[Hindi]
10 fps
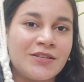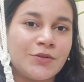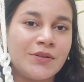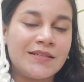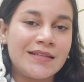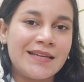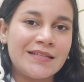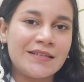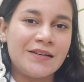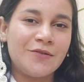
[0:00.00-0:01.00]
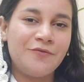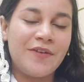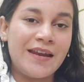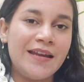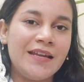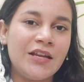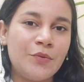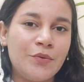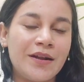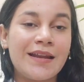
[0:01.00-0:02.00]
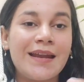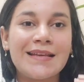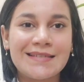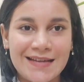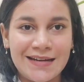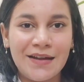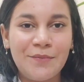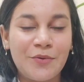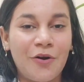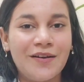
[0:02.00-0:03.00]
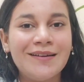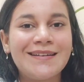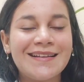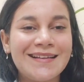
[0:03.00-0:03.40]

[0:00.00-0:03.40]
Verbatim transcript: सो दिस इज़ अ वेरी क्यूट एंड एस्थेटिक प्रोडक्ट